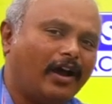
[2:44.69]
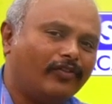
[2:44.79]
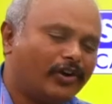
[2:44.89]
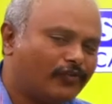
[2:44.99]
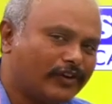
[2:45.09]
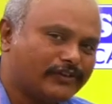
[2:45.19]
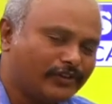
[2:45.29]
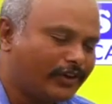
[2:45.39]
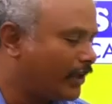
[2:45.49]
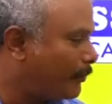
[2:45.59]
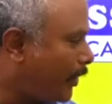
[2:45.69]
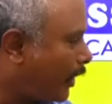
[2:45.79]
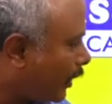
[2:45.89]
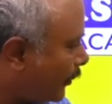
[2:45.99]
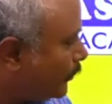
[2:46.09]
அவார்ட் ஃபங்க்ஷனையும் நீங்கள்
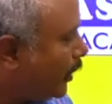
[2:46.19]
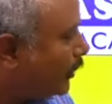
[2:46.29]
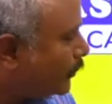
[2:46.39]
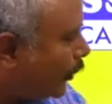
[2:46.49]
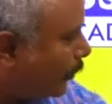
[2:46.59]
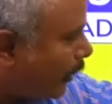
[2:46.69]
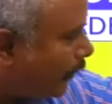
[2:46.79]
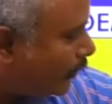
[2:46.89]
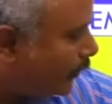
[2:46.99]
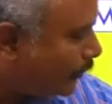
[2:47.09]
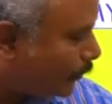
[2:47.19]
பார்க்கலாம் ஸோ இது மாதிரி வந்து